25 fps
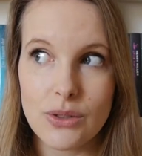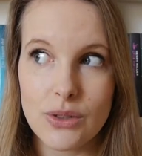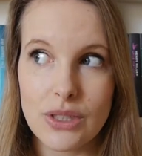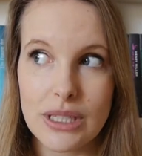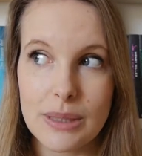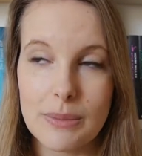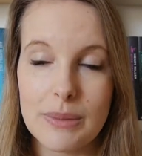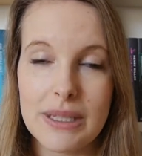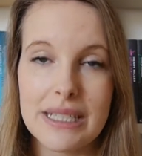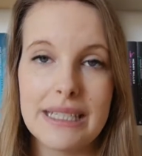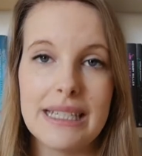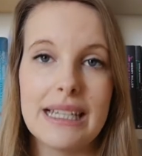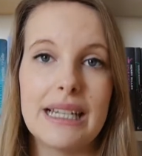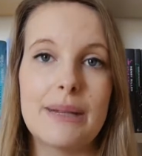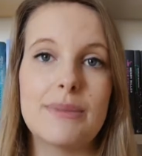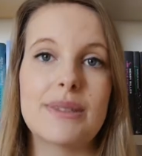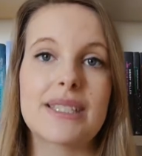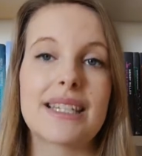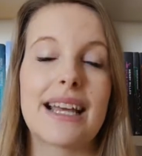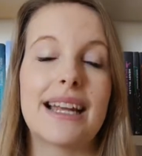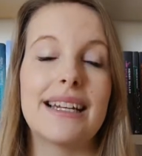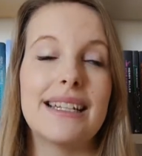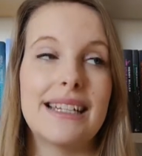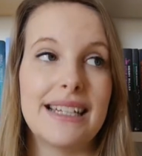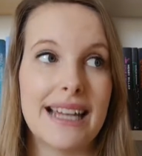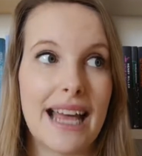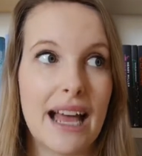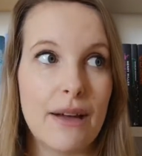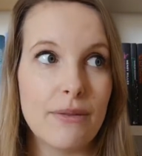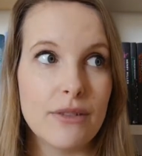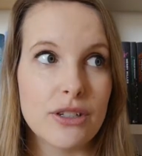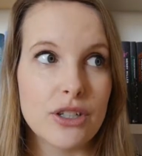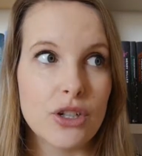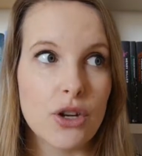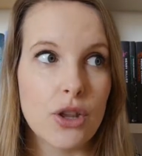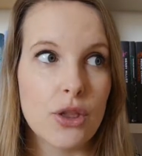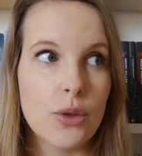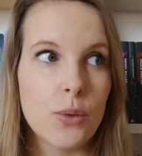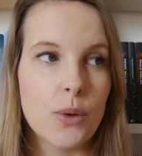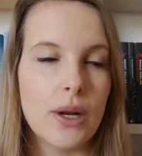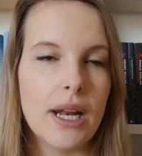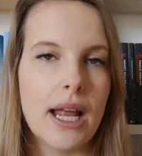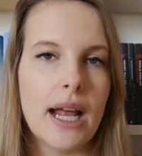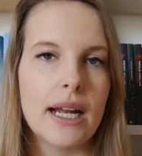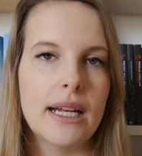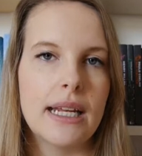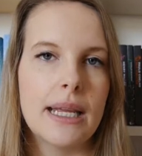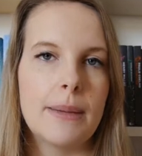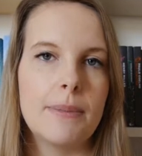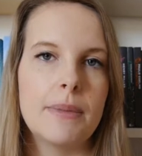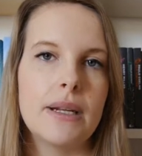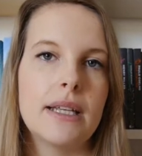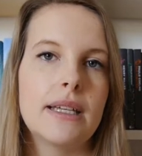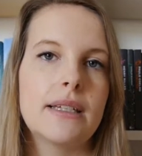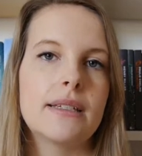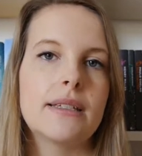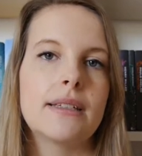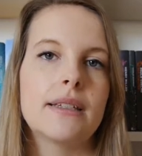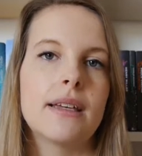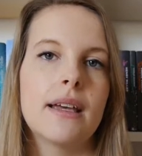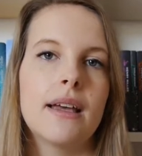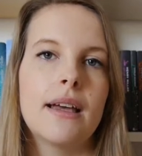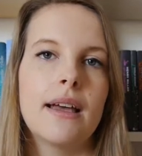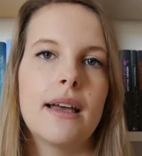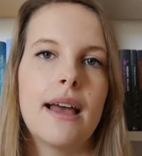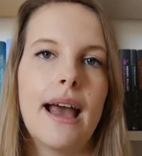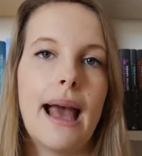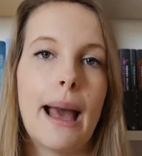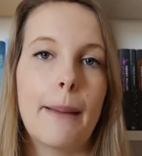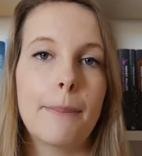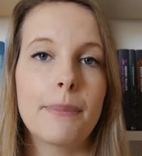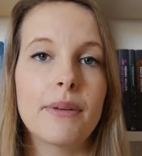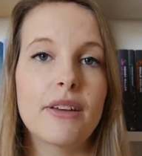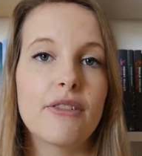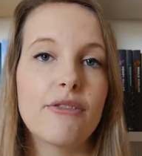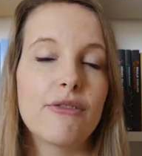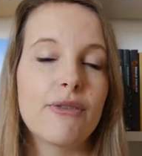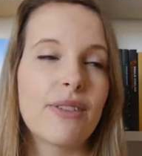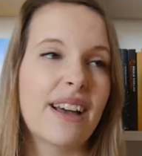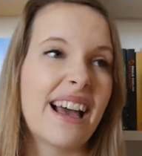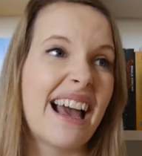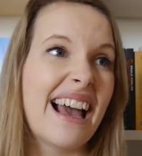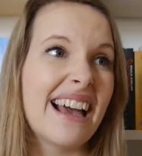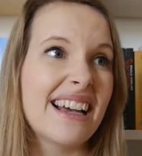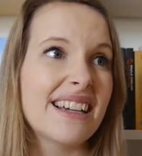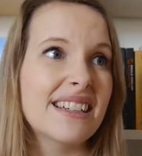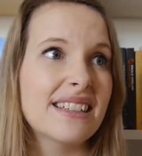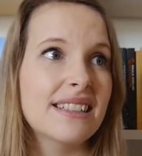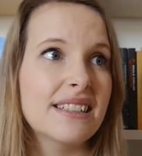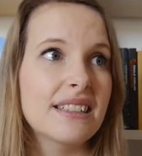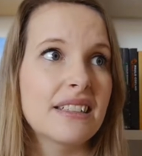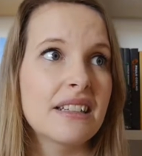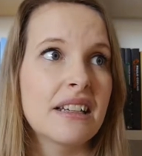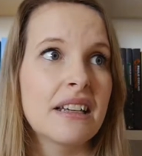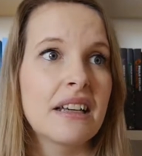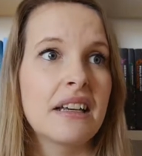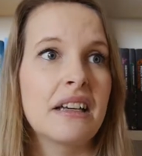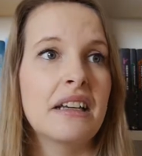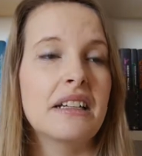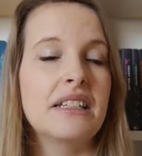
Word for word: so ziemlich jedem skandinavischen Thriller, nämlich abgewrackt,